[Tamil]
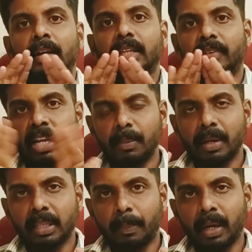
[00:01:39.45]
இந்த
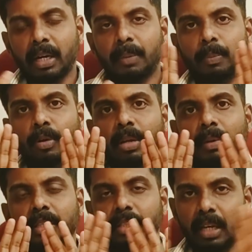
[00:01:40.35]
வரைபடத்தை பாக்குறப்போ
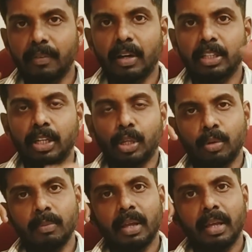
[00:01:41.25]
நமக்கு தெளிவா
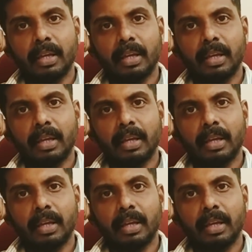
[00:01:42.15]
தெரியும்